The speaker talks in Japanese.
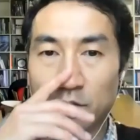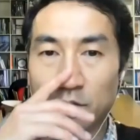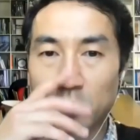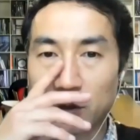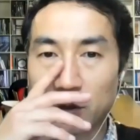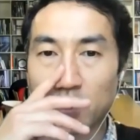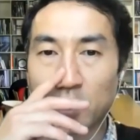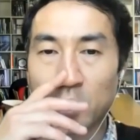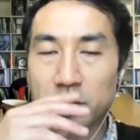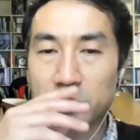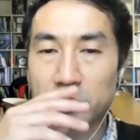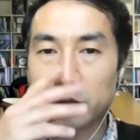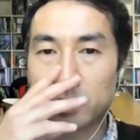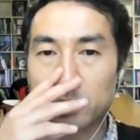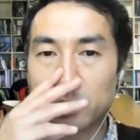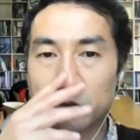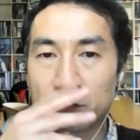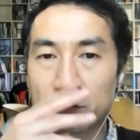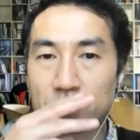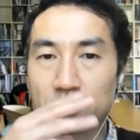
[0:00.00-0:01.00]
感
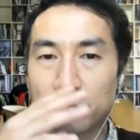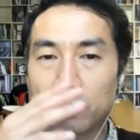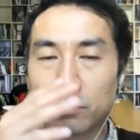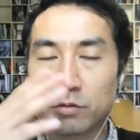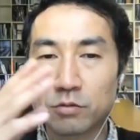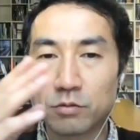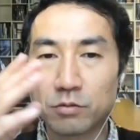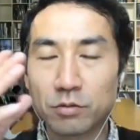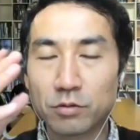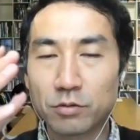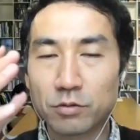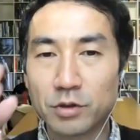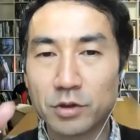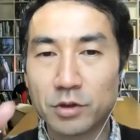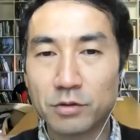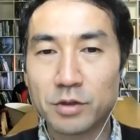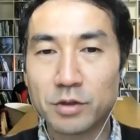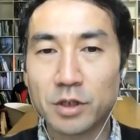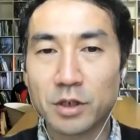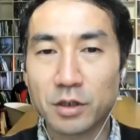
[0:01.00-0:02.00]
染症の本を読ん
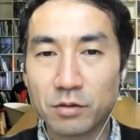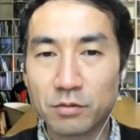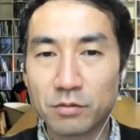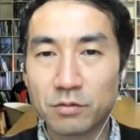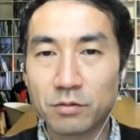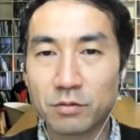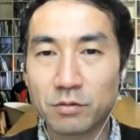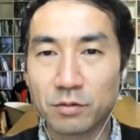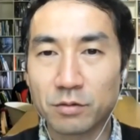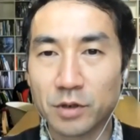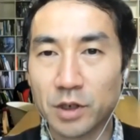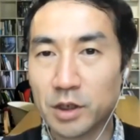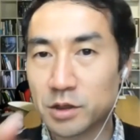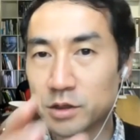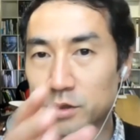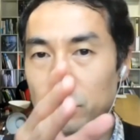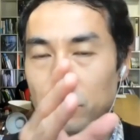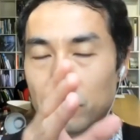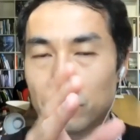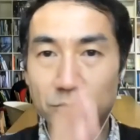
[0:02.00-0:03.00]
でるんだけど、うん、
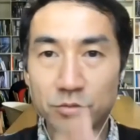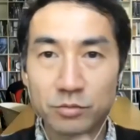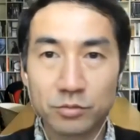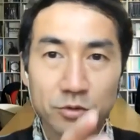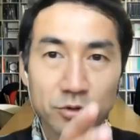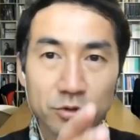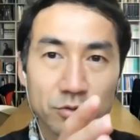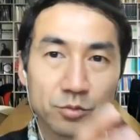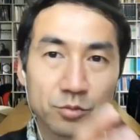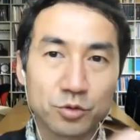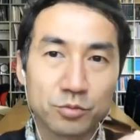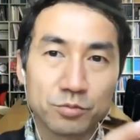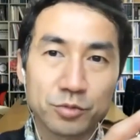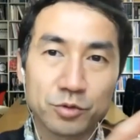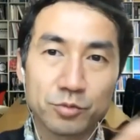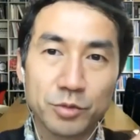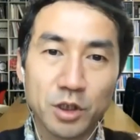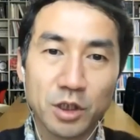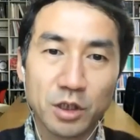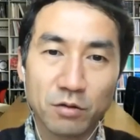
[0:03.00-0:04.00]
歴史のその分
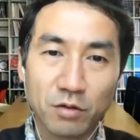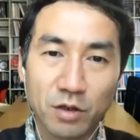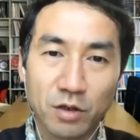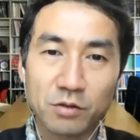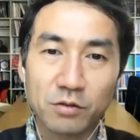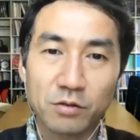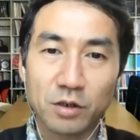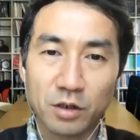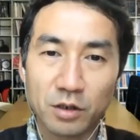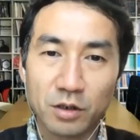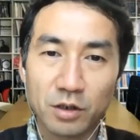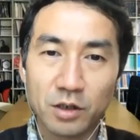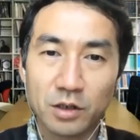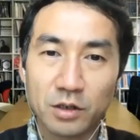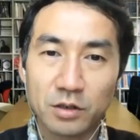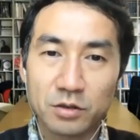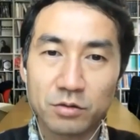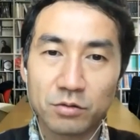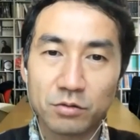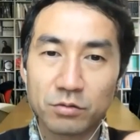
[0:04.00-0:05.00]
布みたいなのがあるか
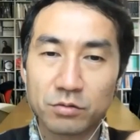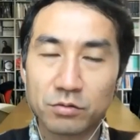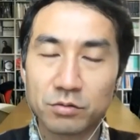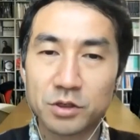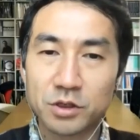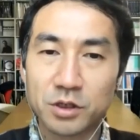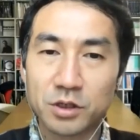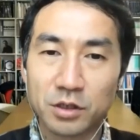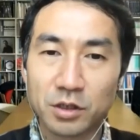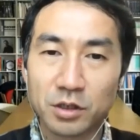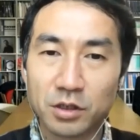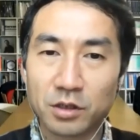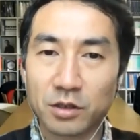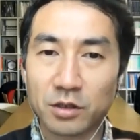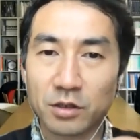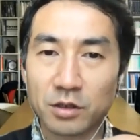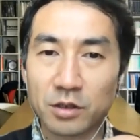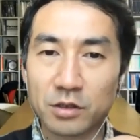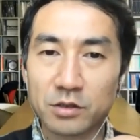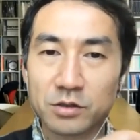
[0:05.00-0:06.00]
らその当時やってた
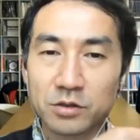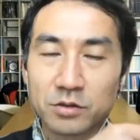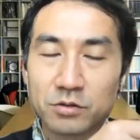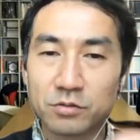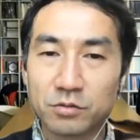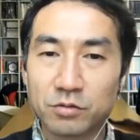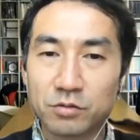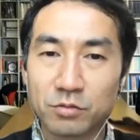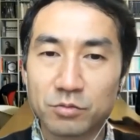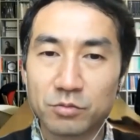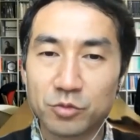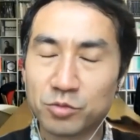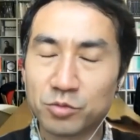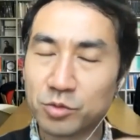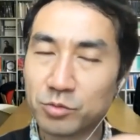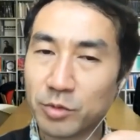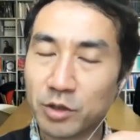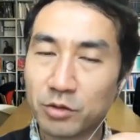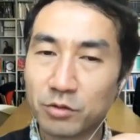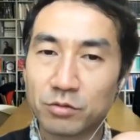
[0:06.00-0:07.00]
建築の
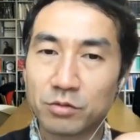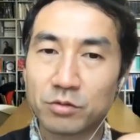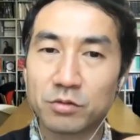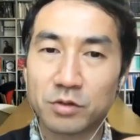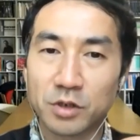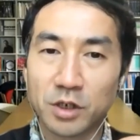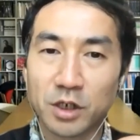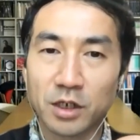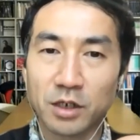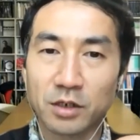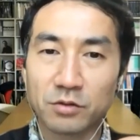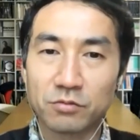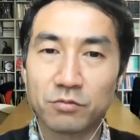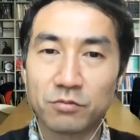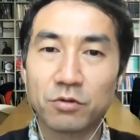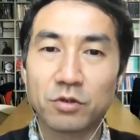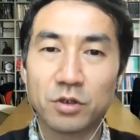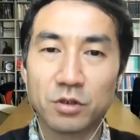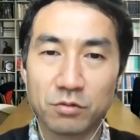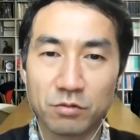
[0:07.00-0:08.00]
ムーブメントというか
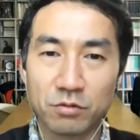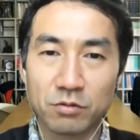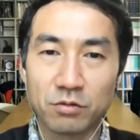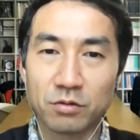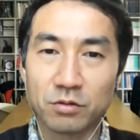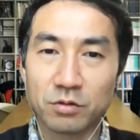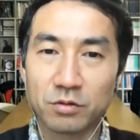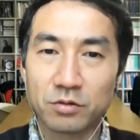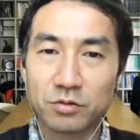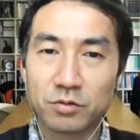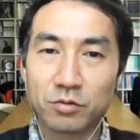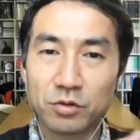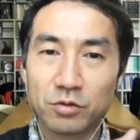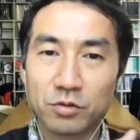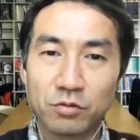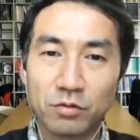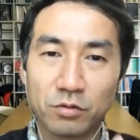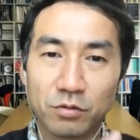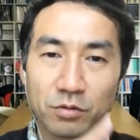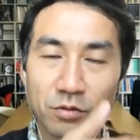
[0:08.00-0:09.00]
動きをそこ
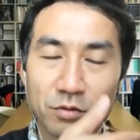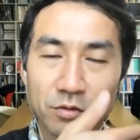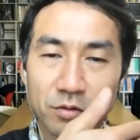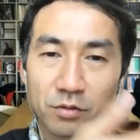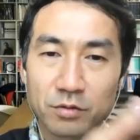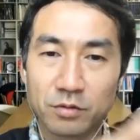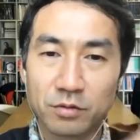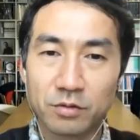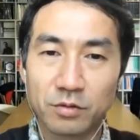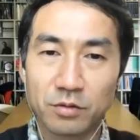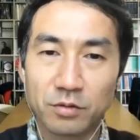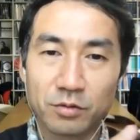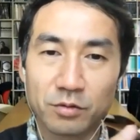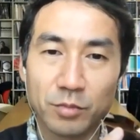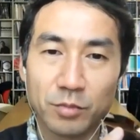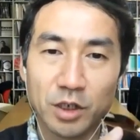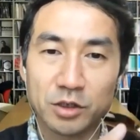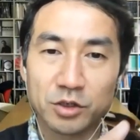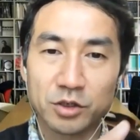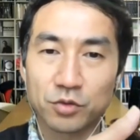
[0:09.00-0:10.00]
にこ
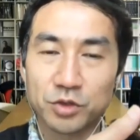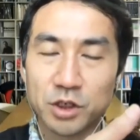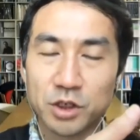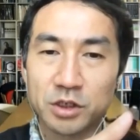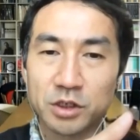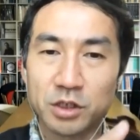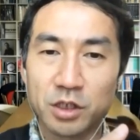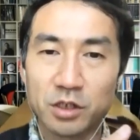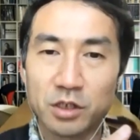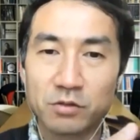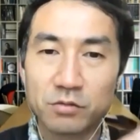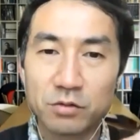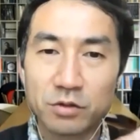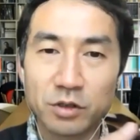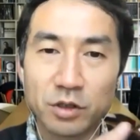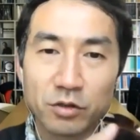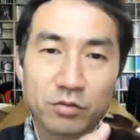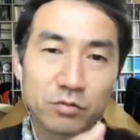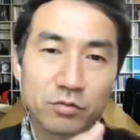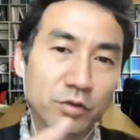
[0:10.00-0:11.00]
う、まあ、照射していくっ
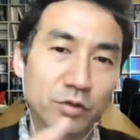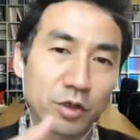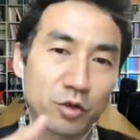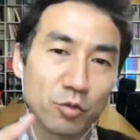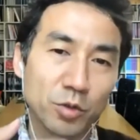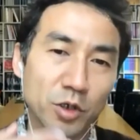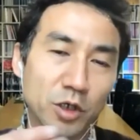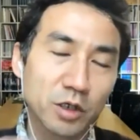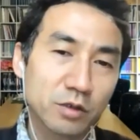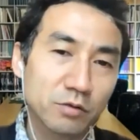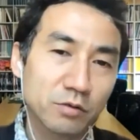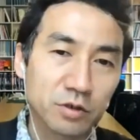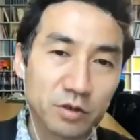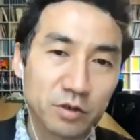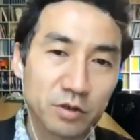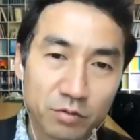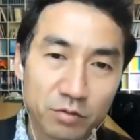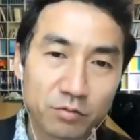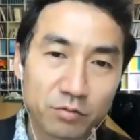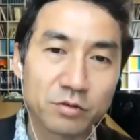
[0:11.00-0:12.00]
ていうような読み方をし
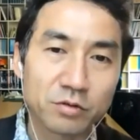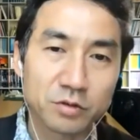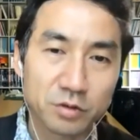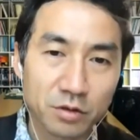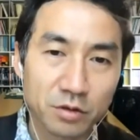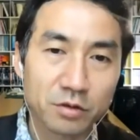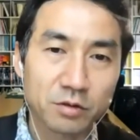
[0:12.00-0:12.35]
てるってことですか